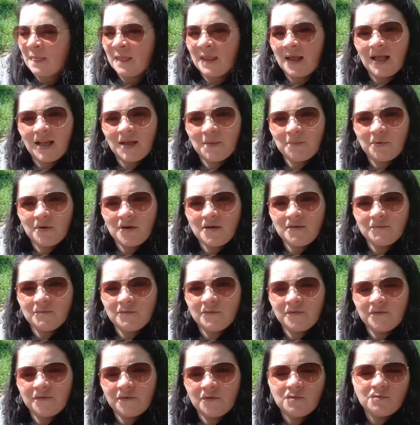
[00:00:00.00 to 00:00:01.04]
ale powiem
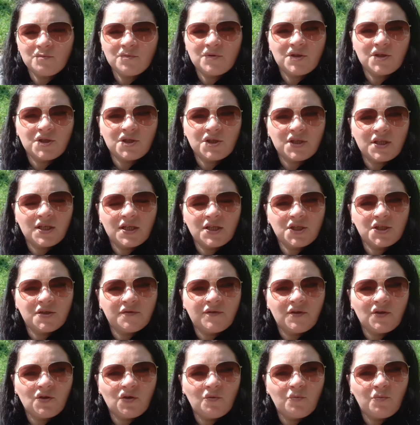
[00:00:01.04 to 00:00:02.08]
Wam też tak, że w
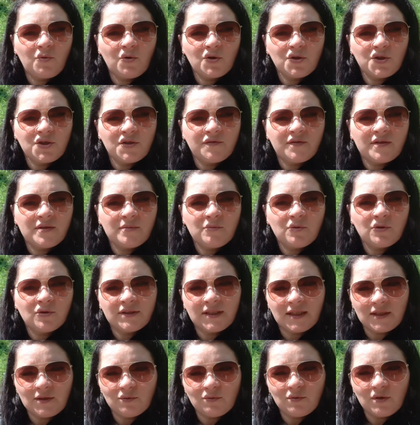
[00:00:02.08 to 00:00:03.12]
tej robocie, w tym
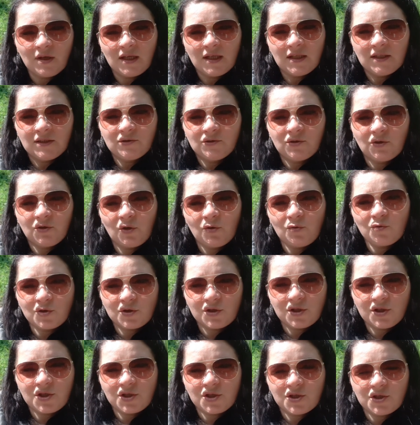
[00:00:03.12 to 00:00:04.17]
hotelu, to ja już
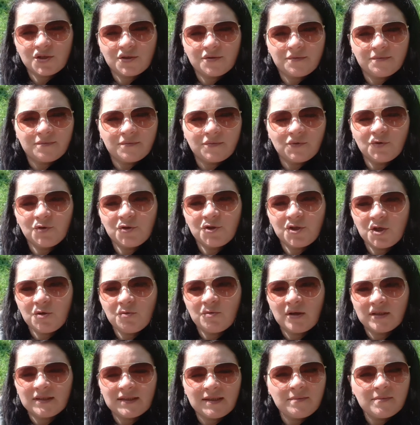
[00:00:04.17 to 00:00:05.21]
też
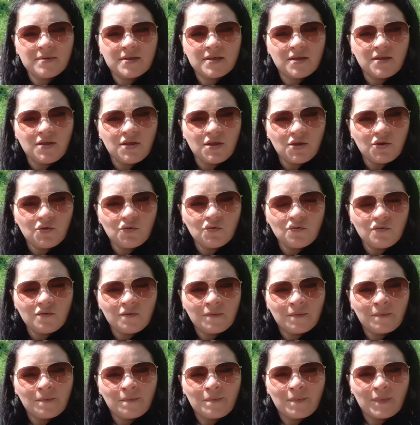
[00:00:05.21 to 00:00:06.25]
dosięgłam tam zenitu,
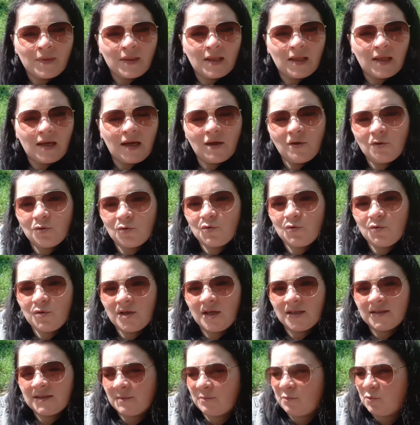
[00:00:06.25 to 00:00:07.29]
a ja
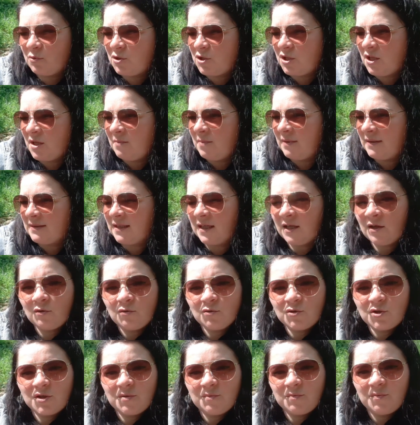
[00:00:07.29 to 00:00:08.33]
czuję ta potrzeba
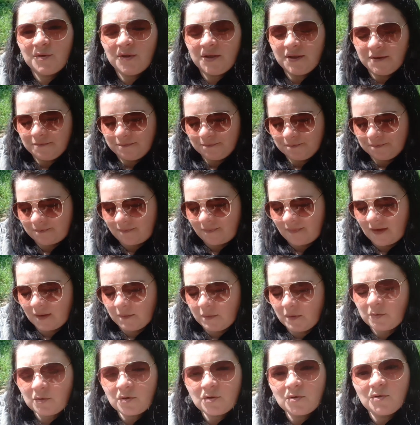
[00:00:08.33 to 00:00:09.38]
taką, żeby
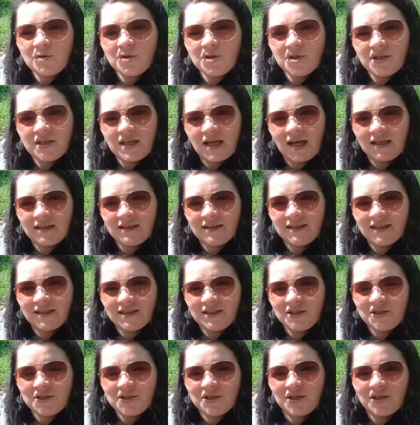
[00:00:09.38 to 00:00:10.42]
po prostu iść dalej,
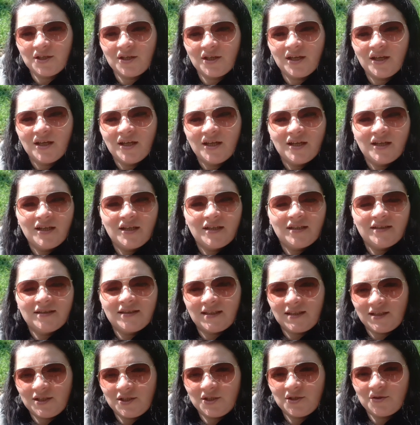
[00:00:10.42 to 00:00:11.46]
dali się,
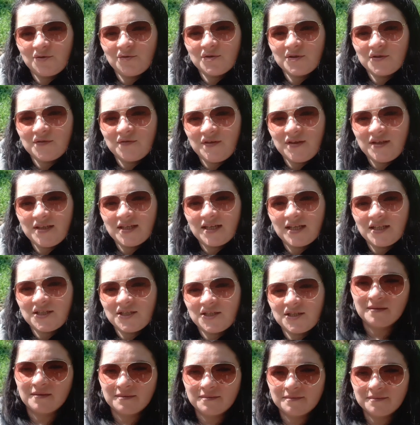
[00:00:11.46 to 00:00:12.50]
dali się rozwijać.